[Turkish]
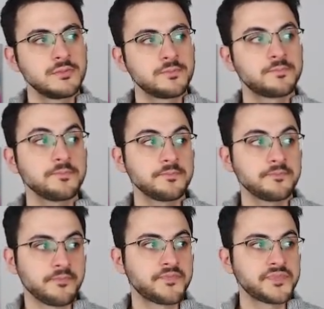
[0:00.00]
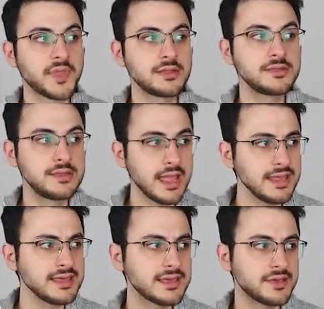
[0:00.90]
Hmm.
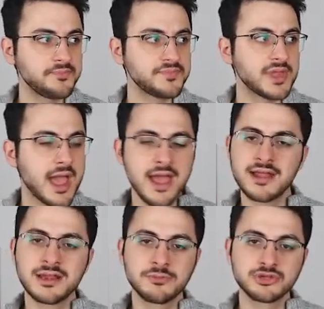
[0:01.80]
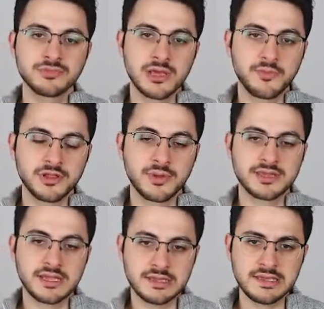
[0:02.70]
Deyin ki eğerli bir cümle yapalım hatta.